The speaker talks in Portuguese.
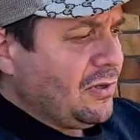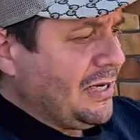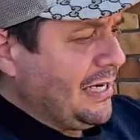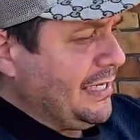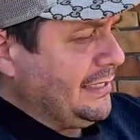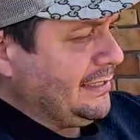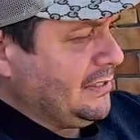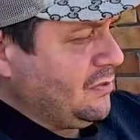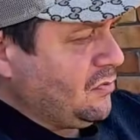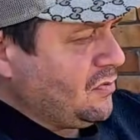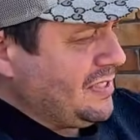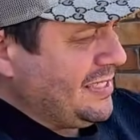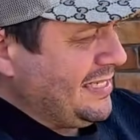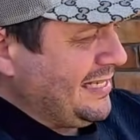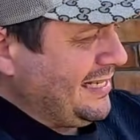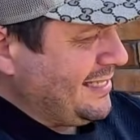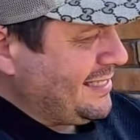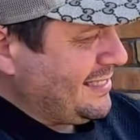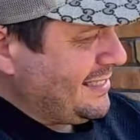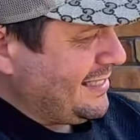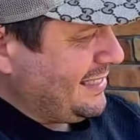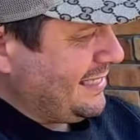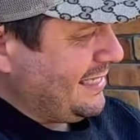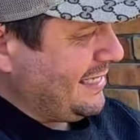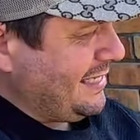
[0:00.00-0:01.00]
cartão ser
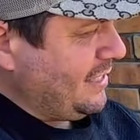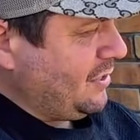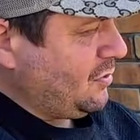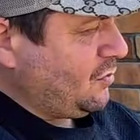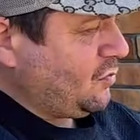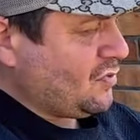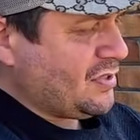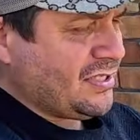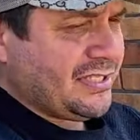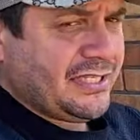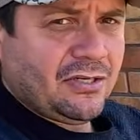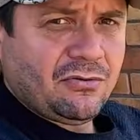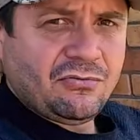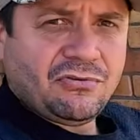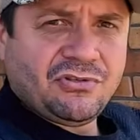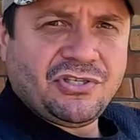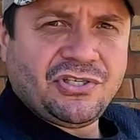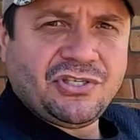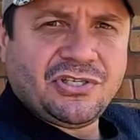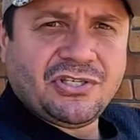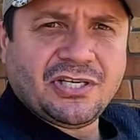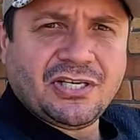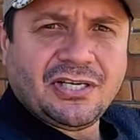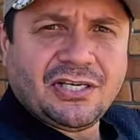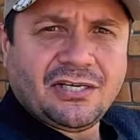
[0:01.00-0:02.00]
aceito, o seu
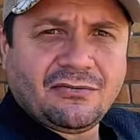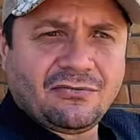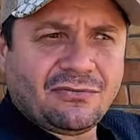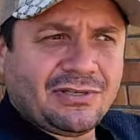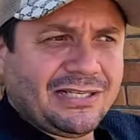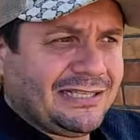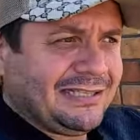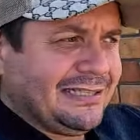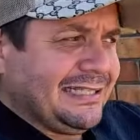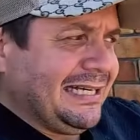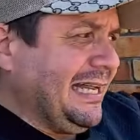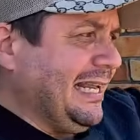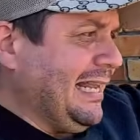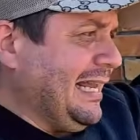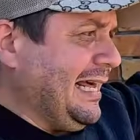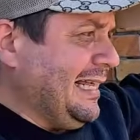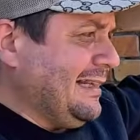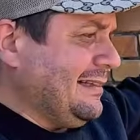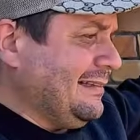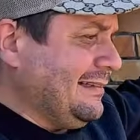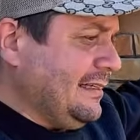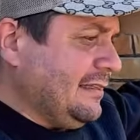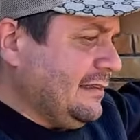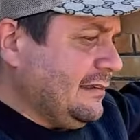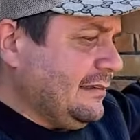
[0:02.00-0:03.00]
dinheiro que está lá
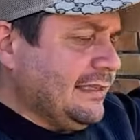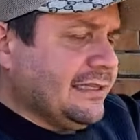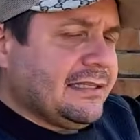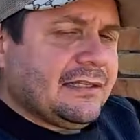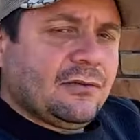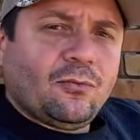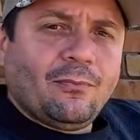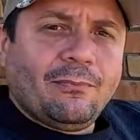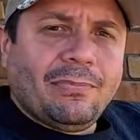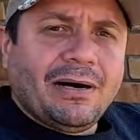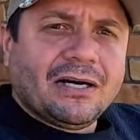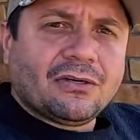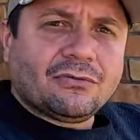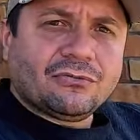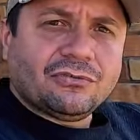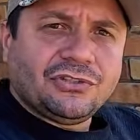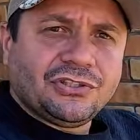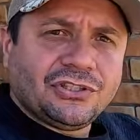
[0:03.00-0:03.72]
dentro do banco